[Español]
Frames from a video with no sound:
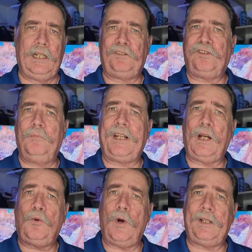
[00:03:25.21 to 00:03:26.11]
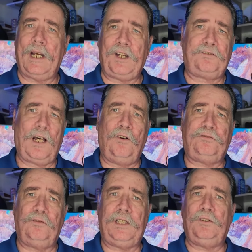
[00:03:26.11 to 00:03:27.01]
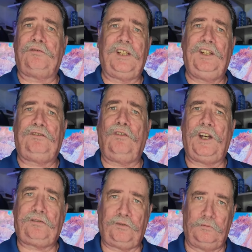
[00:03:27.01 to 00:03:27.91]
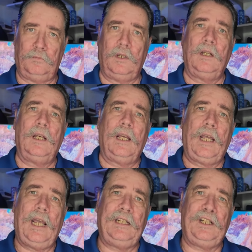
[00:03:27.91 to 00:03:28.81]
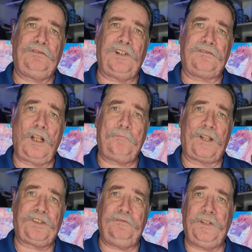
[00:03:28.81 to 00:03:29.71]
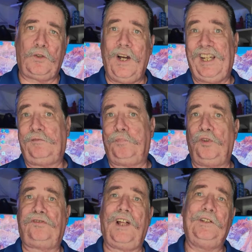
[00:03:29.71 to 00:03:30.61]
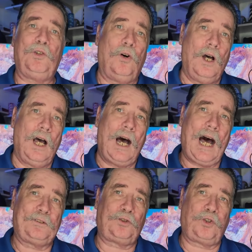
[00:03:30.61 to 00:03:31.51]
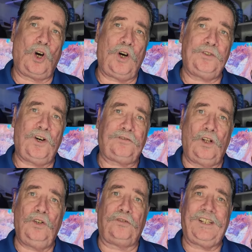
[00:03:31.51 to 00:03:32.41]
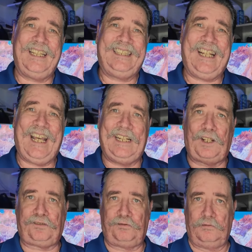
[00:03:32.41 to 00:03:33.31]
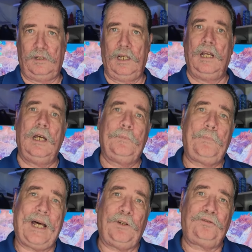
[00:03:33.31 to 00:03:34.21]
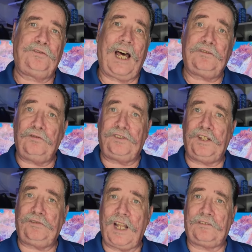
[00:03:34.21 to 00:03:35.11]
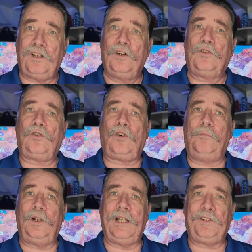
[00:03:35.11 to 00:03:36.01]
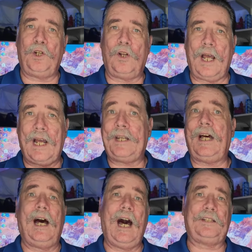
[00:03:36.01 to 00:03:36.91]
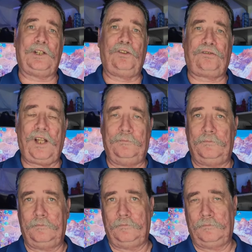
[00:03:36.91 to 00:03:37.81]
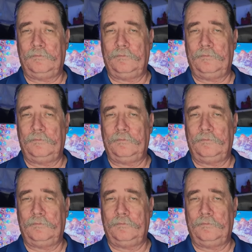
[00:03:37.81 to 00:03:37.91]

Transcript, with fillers: Y eso me recuerda que Estados Unidos hizo eso en islas del Pacífico expulsando a todos los indígenas para usar sus islas como le dio la gana a Tiozán.